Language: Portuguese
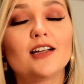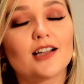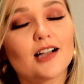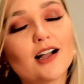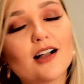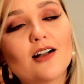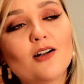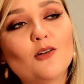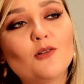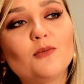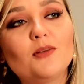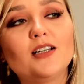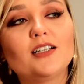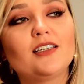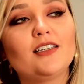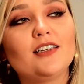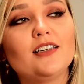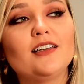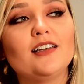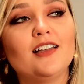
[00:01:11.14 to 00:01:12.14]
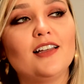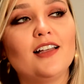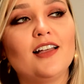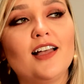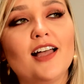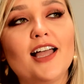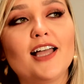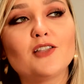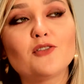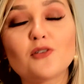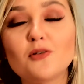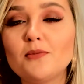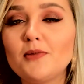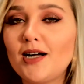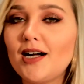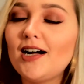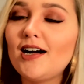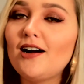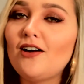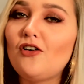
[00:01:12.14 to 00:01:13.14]
calma que é
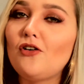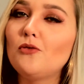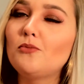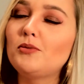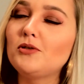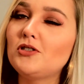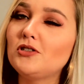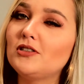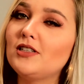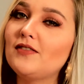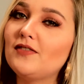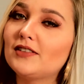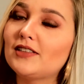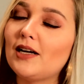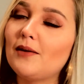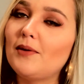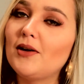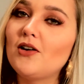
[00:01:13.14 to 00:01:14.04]
normal, o pedido deve estar tá